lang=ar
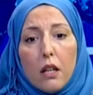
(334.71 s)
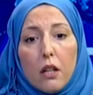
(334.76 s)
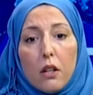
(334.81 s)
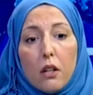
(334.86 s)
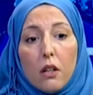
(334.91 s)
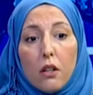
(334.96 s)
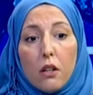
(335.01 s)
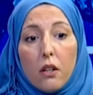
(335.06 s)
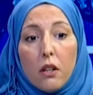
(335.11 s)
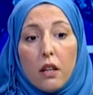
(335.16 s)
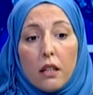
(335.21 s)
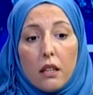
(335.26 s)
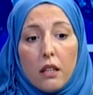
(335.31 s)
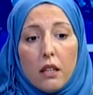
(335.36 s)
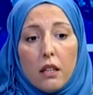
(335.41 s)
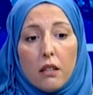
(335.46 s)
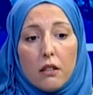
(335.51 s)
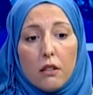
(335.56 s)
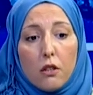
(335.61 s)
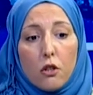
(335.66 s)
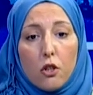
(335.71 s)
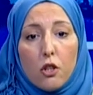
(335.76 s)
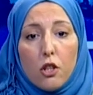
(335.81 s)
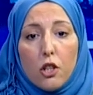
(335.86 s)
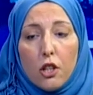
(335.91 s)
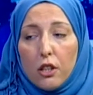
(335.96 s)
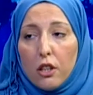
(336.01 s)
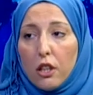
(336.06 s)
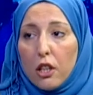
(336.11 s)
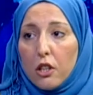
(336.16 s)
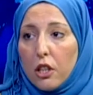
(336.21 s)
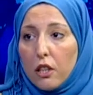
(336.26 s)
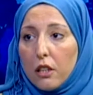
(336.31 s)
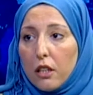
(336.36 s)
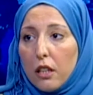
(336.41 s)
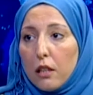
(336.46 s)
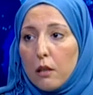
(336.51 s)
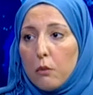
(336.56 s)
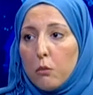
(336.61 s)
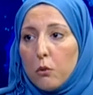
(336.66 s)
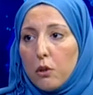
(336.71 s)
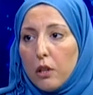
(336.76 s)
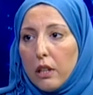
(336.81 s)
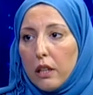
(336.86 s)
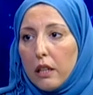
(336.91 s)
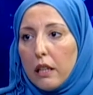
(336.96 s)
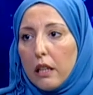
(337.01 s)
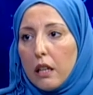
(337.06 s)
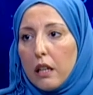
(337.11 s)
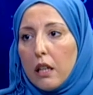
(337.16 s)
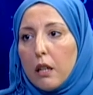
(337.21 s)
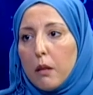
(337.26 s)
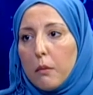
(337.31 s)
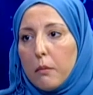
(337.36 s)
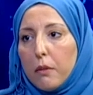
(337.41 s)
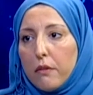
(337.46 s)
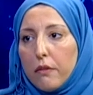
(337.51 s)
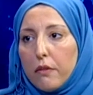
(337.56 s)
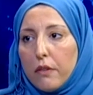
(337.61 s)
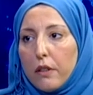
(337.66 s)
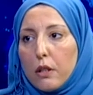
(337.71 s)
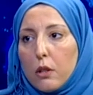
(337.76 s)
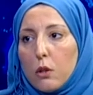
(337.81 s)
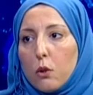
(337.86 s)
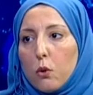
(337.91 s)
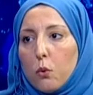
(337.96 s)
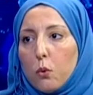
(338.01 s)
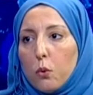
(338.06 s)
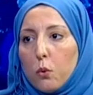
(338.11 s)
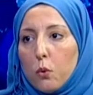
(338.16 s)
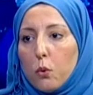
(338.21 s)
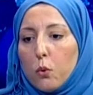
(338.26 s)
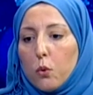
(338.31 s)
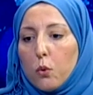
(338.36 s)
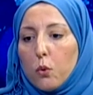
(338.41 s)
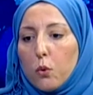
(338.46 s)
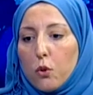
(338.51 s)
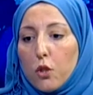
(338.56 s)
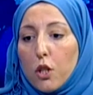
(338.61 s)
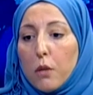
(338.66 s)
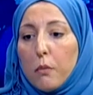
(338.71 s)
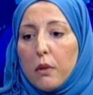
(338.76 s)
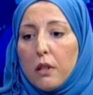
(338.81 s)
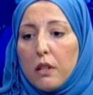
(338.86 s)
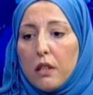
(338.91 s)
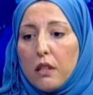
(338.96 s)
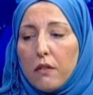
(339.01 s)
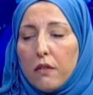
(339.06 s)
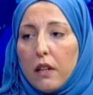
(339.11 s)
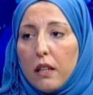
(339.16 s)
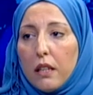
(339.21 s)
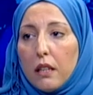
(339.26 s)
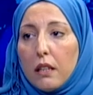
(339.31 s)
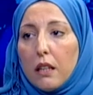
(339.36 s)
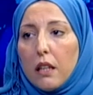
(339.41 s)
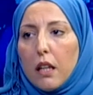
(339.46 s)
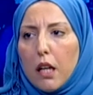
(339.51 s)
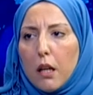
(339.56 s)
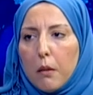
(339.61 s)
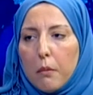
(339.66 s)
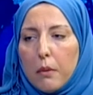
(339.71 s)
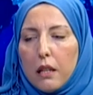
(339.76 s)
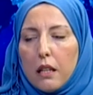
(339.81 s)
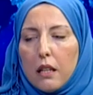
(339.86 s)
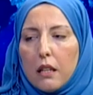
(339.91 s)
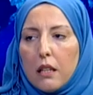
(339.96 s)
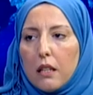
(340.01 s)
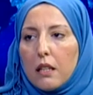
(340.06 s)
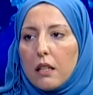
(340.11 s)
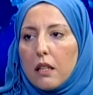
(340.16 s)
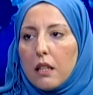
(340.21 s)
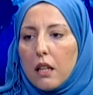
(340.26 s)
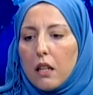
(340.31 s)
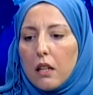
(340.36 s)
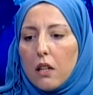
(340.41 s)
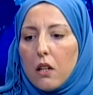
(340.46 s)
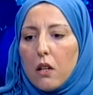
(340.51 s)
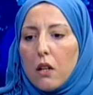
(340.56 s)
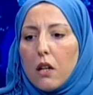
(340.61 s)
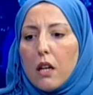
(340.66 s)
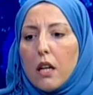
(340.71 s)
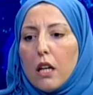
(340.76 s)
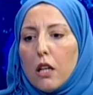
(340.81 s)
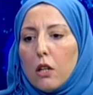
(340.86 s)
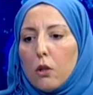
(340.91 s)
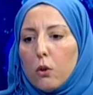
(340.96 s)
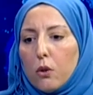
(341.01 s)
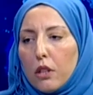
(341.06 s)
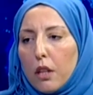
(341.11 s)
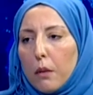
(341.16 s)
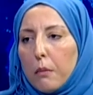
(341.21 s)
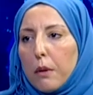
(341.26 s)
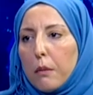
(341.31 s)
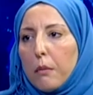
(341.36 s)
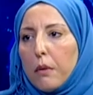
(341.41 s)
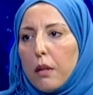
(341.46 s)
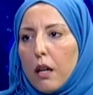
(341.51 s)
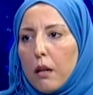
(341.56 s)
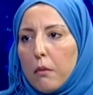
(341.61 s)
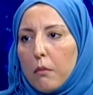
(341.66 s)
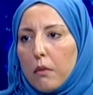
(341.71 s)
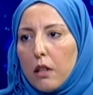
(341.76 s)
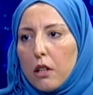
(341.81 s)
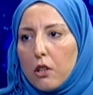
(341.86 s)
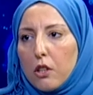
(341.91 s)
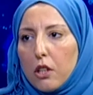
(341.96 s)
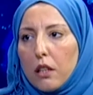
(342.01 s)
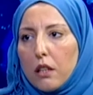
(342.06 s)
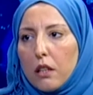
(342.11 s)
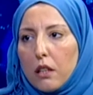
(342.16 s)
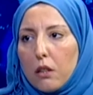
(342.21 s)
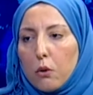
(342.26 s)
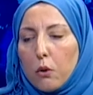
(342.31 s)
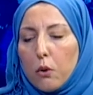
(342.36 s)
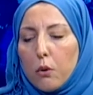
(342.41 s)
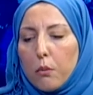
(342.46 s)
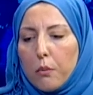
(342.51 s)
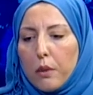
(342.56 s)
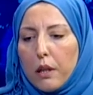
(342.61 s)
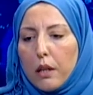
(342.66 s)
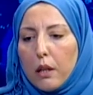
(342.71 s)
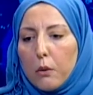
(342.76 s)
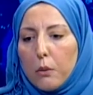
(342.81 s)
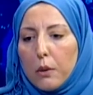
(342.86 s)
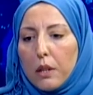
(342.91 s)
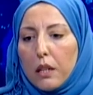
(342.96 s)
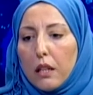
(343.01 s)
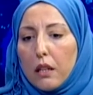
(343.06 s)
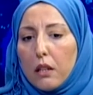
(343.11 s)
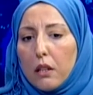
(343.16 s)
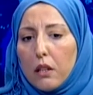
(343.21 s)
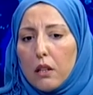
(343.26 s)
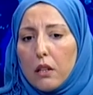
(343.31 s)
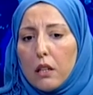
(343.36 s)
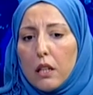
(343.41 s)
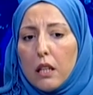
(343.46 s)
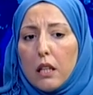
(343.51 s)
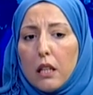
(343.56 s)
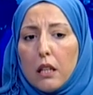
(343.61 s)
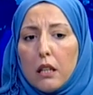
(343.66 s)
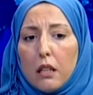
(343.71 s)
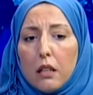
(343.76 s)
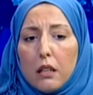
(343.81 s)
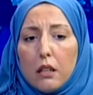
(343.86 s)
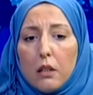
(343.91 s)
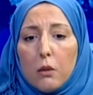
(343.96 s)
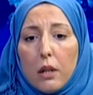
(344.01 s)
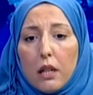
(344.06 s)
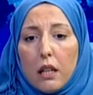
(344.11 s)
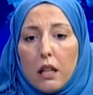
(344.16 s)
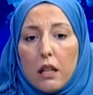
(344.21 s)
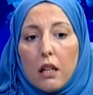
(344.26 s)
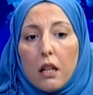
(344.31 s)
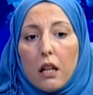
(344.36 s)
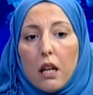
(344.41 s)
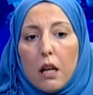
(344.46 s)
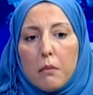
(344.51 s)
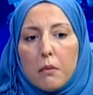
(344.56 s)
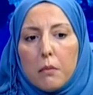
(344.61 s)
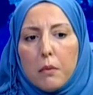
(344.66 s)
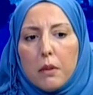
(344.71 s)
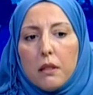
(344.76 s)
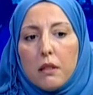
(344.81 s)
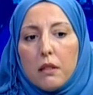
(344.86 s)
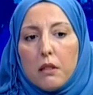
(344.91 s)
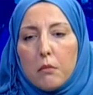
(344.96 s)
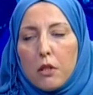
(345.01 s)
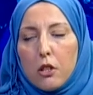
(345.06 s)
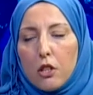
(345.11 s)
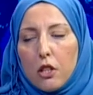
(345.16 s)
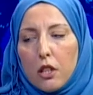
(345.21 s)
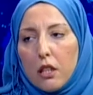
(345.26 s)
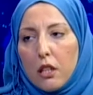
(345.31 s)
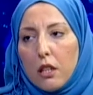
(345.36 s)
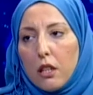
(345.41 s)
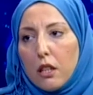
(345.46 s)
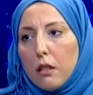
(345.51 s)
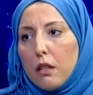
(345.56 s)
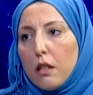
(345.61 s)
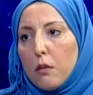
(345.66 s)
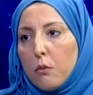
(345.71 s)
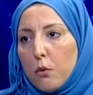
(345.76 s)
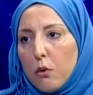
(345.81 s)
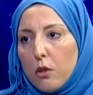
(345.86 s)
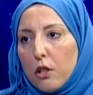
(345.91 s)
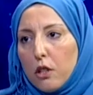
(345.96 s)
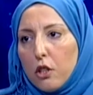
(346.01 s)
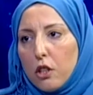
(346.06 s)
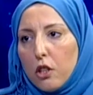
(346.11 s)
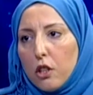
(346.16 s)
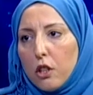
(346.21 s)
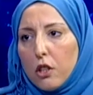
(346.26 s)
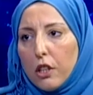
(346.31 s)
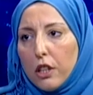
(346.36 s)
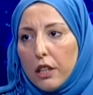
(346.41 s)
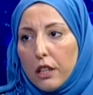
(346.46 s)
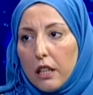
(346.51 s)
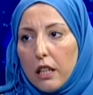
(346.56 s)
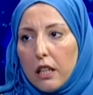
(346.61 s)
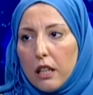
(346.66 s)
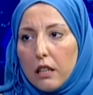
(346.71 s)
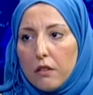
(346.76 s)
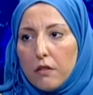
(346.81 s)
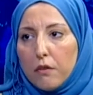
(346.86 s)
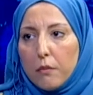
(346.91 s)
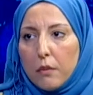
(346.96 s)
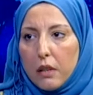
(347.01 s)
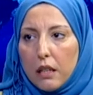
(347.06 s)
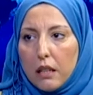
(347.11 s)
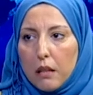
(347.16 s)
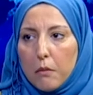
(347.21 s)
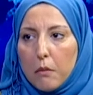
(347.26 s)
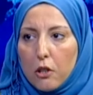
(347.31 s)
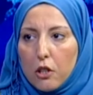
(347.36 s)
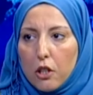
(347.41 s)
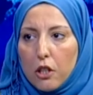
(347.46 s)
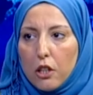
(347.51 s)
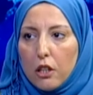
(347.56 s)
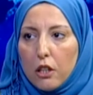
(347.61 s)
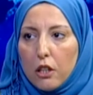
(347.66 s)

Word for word: آه، اكيد تشجيع النشاطات المتعلقه بالفرز وجمع النفايات القابله للرسكله تعتبر من اهم النشاطات اللي تقوم بها الوكاله يعني الوكاله قامت بعده مشاريع نموذجيه يعني الهدف من هذه المشاريع